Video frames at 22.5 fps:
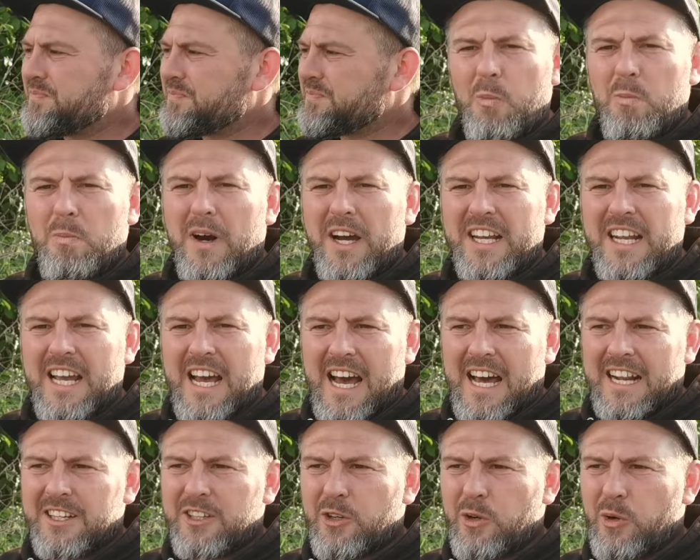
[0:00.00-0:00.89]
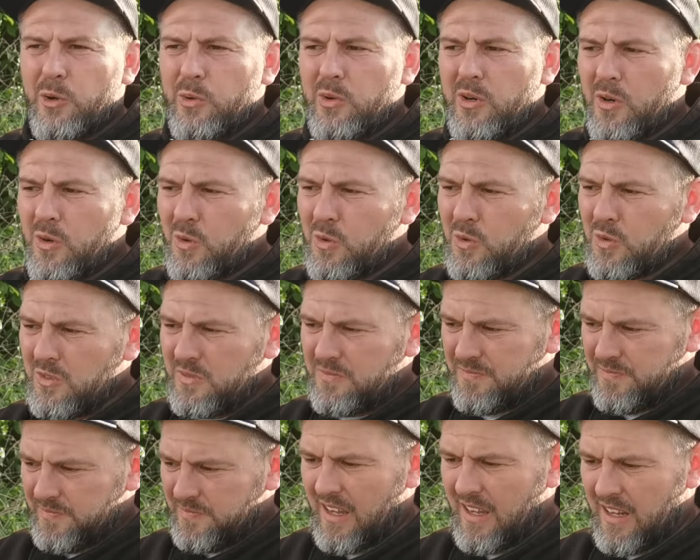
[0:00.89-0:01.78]
Und bei der Anköderung
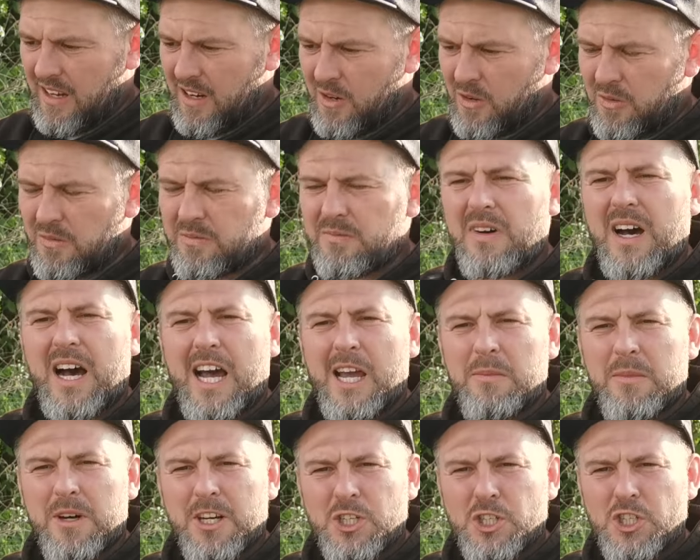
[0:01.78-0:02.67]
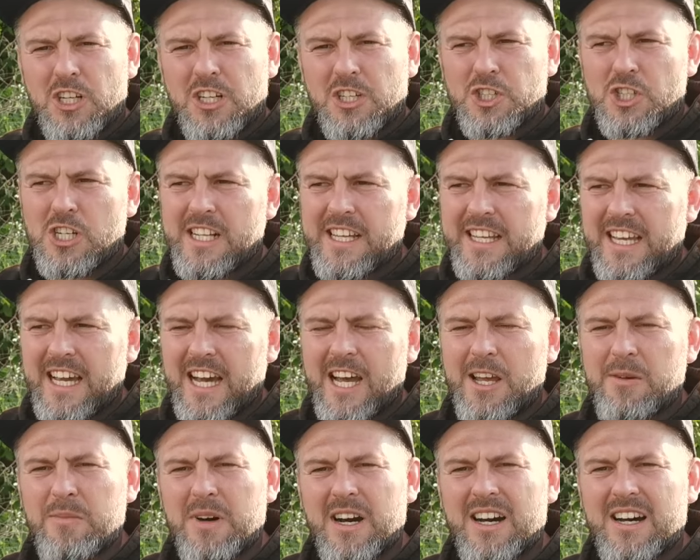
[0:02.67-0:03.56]
Genau, einmal Schaschlik,
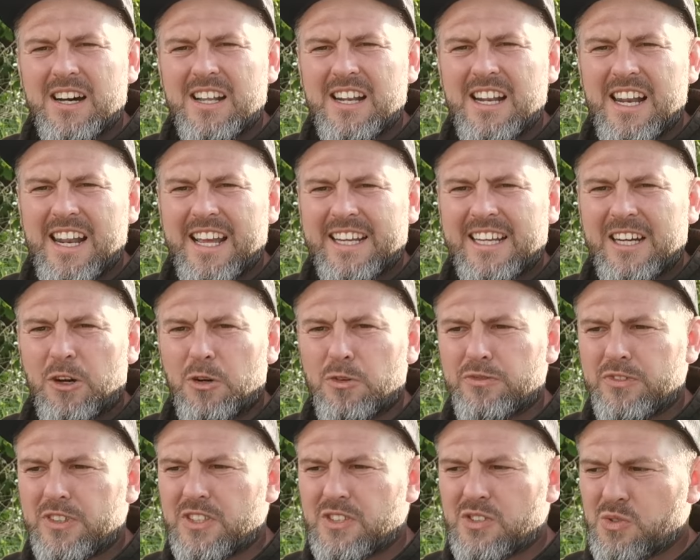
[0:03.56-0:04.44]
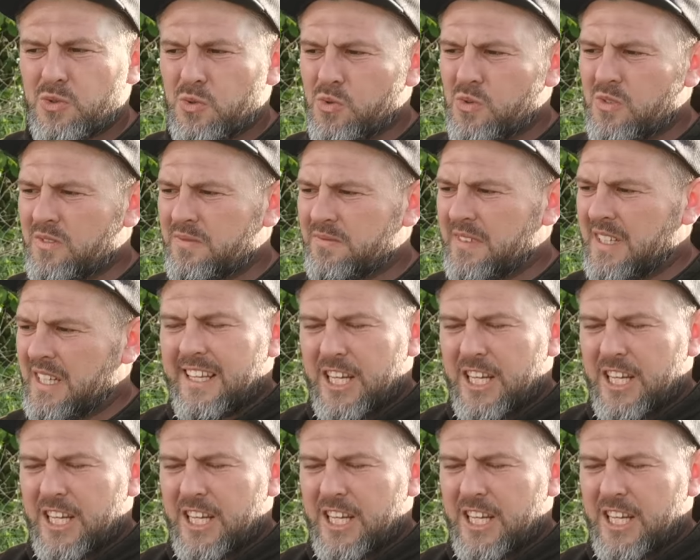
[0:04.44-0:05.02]
einmal lang aufgezogen.